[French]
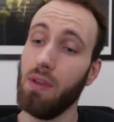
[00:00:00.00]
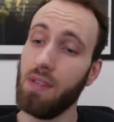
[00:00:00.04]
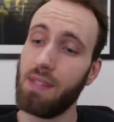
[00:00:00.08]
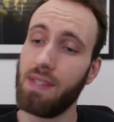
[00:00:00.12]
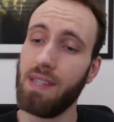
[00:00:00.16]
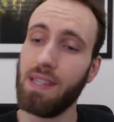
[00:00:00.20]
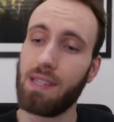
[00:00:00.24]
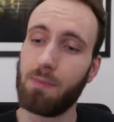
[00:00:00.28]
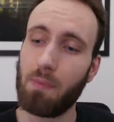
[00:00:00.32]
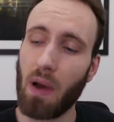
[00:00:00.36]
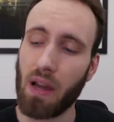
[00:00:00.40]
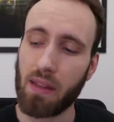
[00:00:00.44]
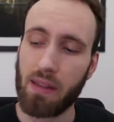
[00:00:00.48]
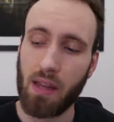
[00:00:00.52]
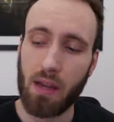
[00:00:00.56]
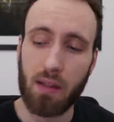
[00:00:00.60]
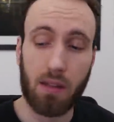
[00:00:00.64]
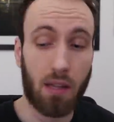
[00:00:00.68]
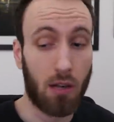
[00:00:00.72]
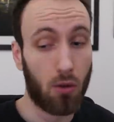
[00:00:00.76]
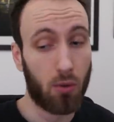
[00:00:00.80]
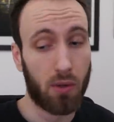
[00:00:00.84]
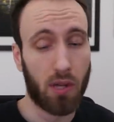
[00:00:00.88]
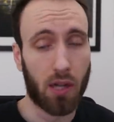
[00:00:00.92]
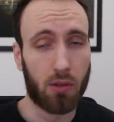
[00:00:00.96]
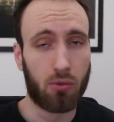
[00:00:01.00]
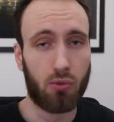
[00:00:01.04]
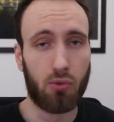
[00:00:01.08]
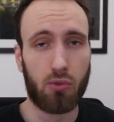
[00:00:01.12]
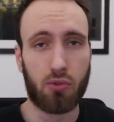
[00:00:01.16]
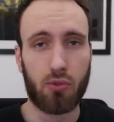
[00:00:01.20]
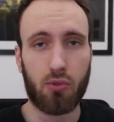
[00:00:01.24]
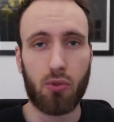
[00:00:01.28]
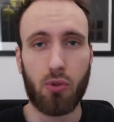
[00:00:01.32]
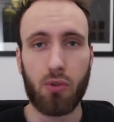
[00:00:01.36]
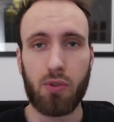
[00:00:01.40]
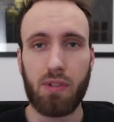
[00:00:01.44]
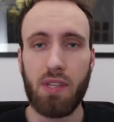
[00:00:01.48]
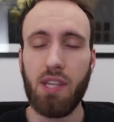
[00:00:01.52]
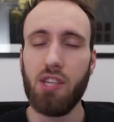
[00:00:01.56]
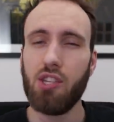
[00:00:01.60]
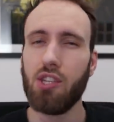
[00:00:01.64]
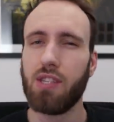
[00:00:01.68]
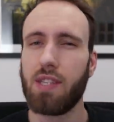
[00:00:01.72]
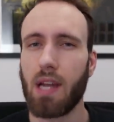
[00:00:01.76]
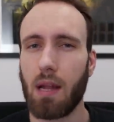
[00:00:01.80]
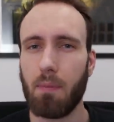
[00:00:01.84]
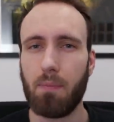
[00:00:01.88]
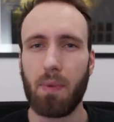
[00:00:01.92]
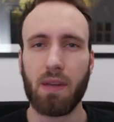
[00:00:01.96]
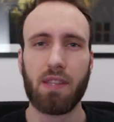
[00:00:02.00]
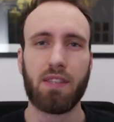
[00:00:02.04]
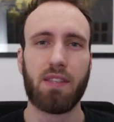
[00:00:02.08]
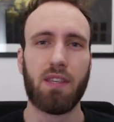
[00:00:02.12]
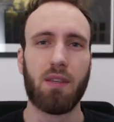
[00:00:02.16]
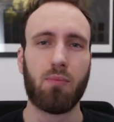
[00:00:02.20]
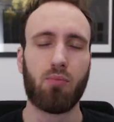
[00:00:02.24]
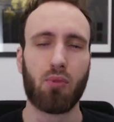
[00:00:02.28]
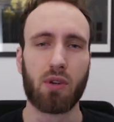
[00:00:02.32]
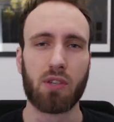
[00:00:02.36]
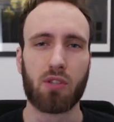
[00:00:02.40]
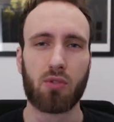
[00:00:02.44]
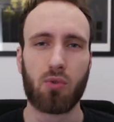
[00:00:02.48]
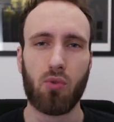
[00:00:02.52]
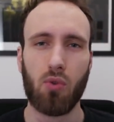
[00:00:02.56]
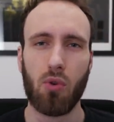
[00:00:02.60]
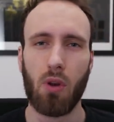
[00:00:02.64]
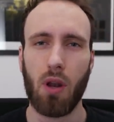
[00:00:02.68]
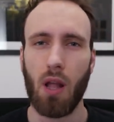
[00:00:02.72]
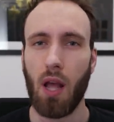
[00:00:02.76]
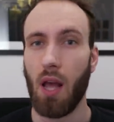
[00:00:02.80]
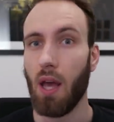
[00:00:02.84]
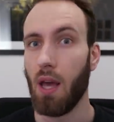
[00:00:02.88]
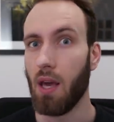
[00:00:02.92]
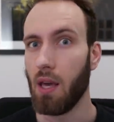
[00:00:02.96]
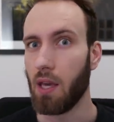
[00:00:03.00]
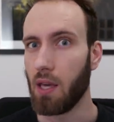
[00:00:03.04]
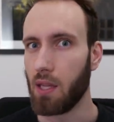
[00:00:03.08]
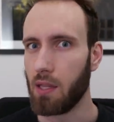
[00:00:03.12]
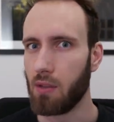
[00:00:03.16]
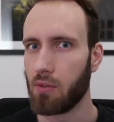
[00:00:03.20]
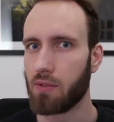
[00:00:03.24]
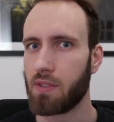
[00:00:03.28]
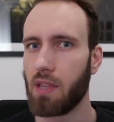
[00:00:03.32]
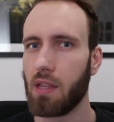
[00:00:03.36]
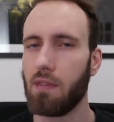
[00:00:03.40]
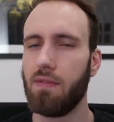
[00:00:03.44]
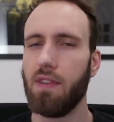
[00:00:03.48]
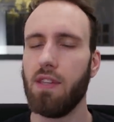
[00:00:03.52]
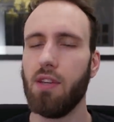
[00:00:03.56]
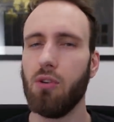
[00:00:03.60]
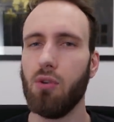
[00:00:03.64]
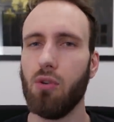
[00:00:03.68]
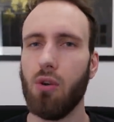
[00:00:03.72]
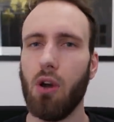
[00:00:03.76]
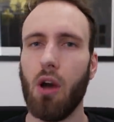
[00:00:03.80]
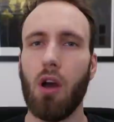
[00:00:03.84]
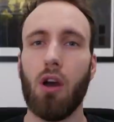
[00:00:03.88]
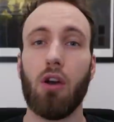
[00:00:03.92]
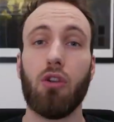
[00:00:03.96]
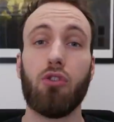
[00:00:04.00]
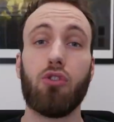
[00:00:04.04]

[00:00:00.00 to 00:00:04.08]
ici Spartan et Leonardus de DigitalPainting.school et dans cette vidéo,